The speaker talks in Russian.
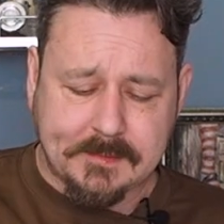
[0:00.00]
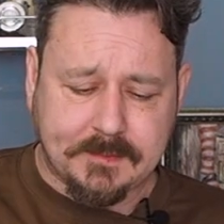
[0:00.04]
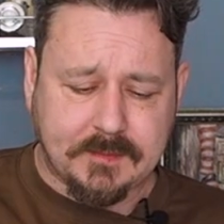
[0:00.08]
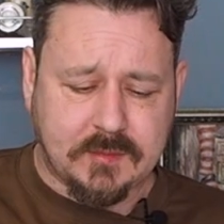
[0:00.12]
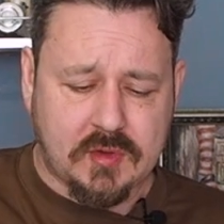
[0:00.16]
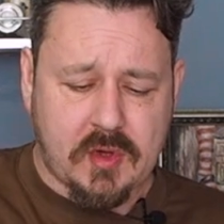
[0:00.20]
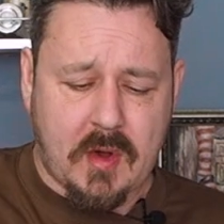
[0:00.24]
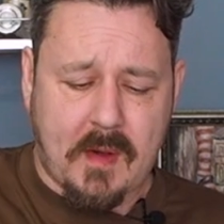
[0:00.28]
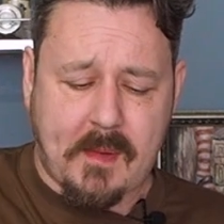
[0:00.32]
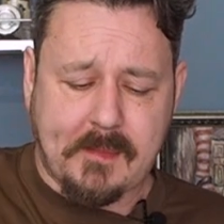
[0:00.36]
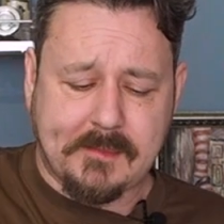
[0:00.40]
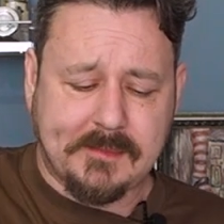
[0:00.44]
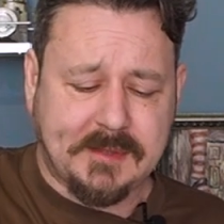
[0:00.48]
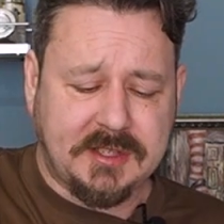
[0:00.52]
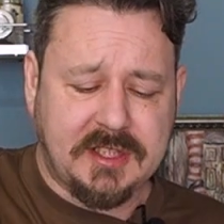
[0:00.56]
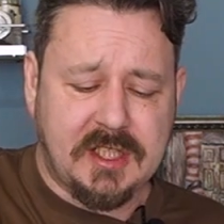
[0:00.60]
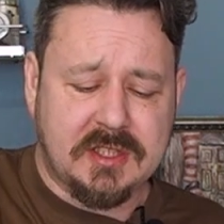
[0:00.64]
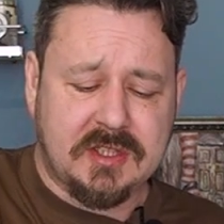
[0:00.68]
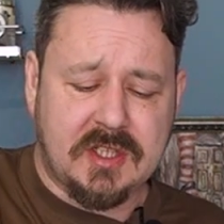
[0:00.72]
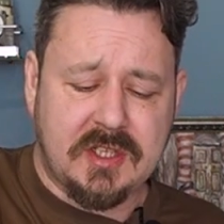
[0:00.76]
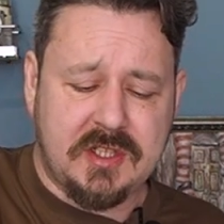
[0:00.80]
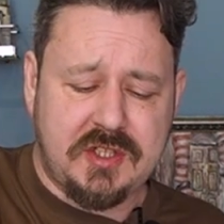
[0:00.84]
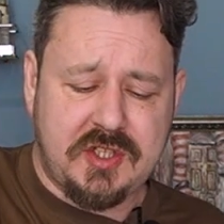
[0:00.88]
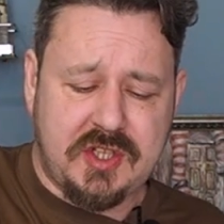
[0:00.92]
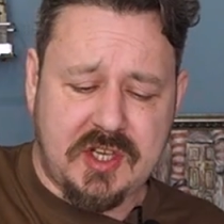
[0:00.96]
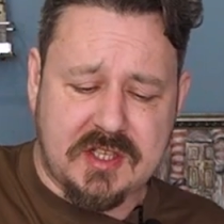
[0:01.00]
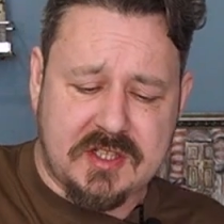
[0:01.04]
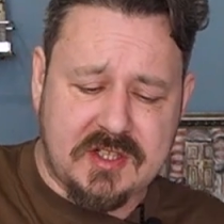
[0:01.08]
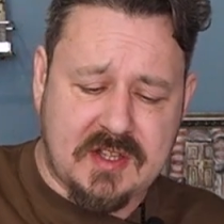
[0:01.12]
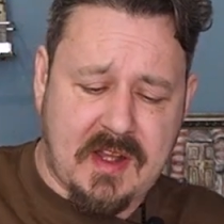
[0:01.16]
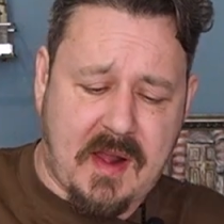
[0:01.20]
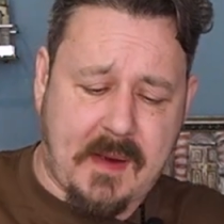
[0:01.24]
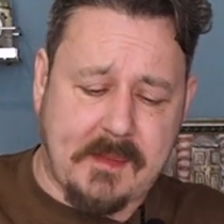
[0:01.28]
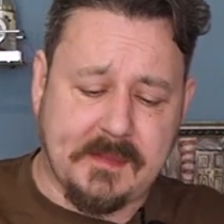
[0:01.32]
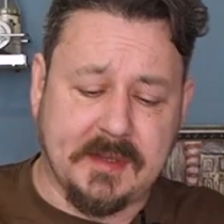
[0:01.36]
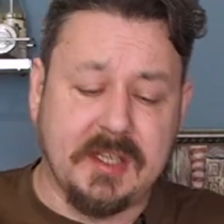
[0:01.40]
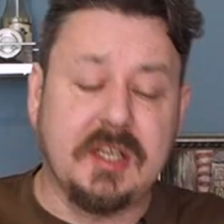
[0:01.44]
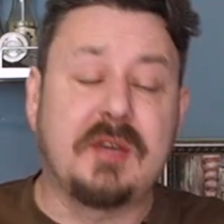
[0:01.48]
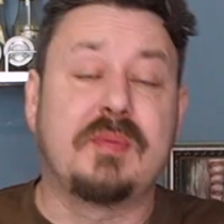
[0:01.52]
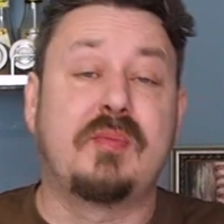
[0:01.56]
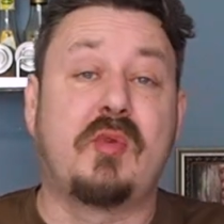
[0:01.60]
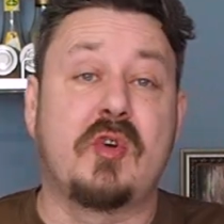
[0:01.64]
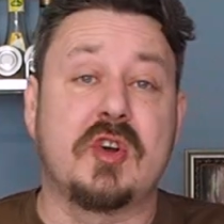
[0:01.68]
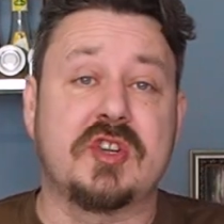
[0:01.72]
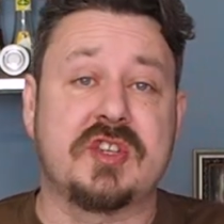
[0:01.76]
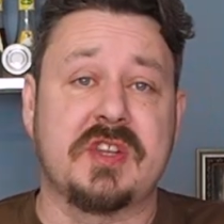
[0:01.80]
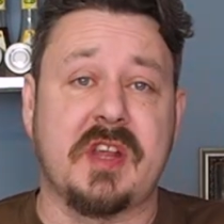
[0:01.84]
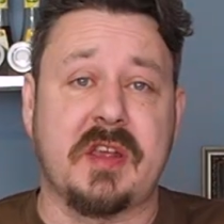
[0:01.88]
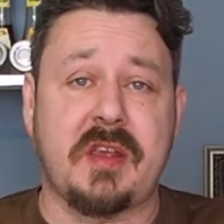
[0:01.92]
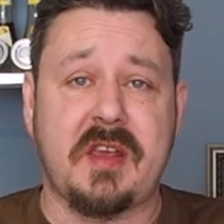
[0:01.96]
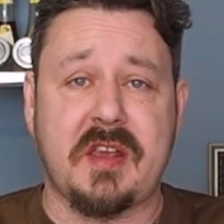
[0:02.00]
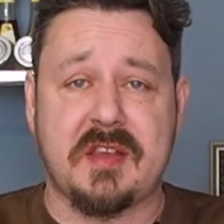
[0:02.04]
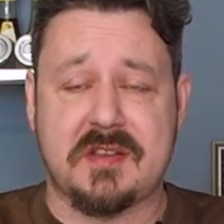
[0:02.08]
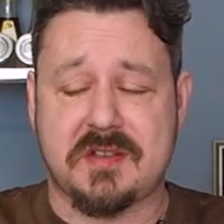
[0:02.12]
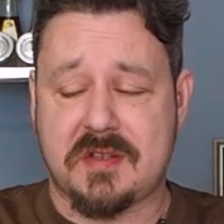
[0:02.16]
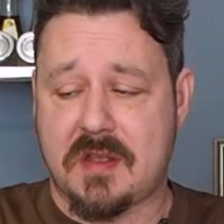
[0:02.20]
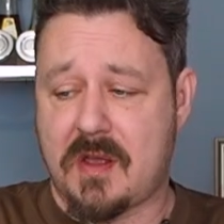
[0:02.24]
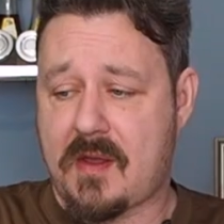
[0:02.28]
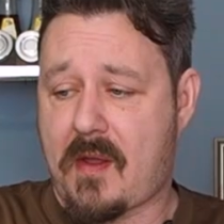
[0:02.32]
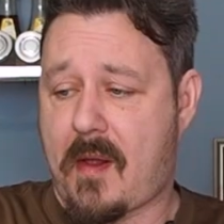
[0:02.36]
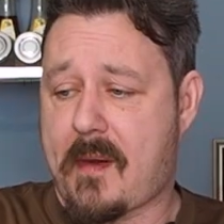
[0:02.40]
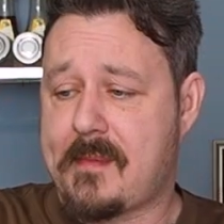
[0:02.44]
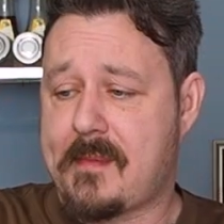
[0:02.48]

Но, если честно, их можно есть.